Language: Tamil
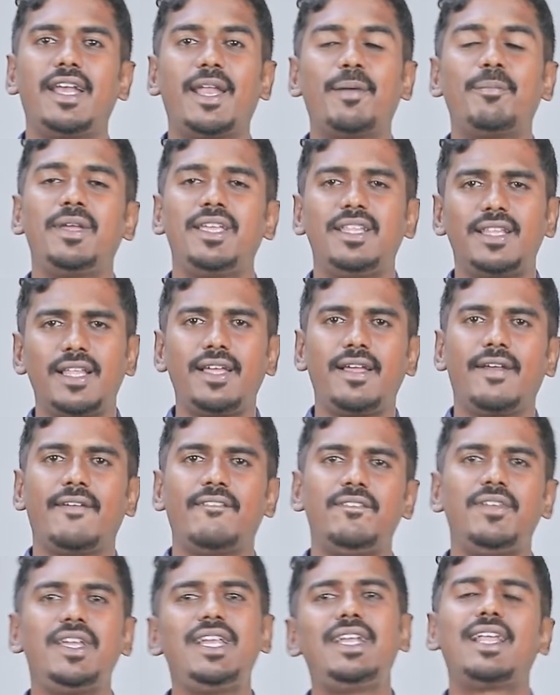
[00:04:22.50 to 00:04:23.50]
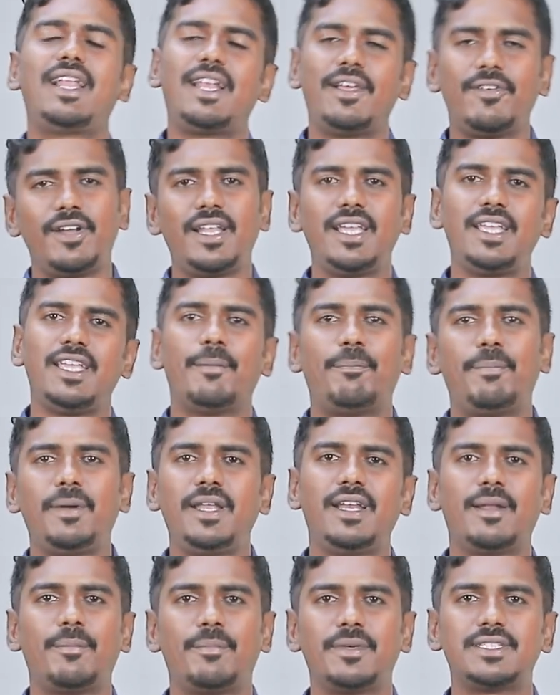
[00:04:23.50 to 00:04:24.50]
நம்ம இதை வீட்டளவில் எப்படி
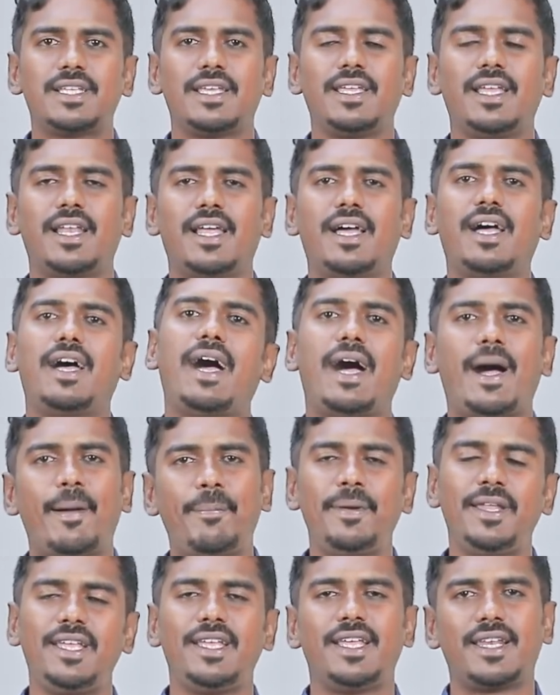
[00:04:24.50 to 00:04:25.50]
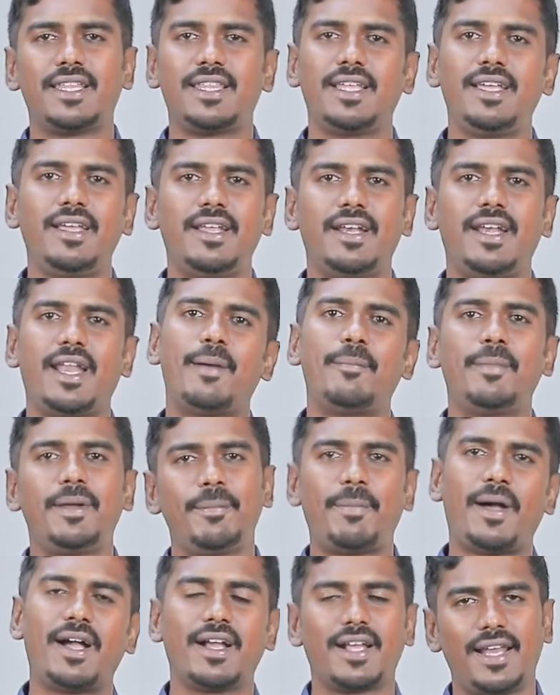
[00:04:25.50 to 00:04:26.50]
நம்ம செய்யலாம் அப்படிங்கிறத நாம்
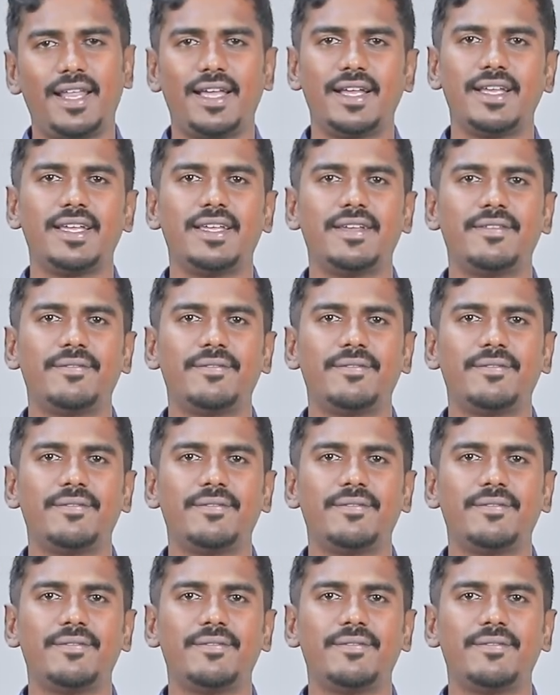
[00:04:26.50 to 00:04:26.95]
பார்க்கலாங்க